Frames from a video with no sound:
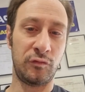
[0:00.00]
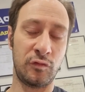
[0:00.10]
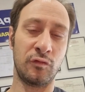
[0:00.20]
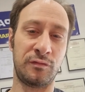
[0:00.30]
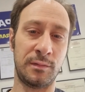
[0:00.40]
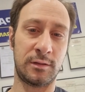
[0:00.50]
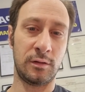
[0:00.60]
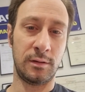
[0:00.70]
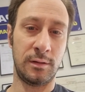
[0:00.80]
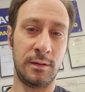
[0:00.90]
consommateur,
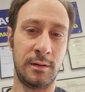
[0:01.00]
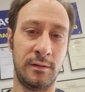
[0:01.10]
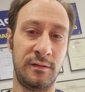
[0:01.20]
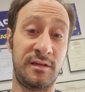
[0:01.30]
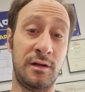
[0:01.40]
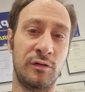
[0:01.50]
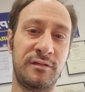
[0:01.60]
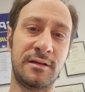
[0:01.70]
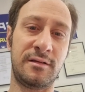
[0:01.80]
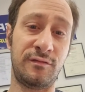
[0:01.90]
c'est leur
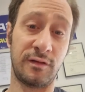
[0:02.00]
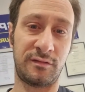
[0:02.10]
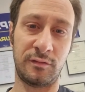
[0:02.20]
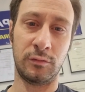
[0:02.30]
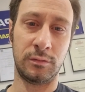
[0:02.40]
satisfaction,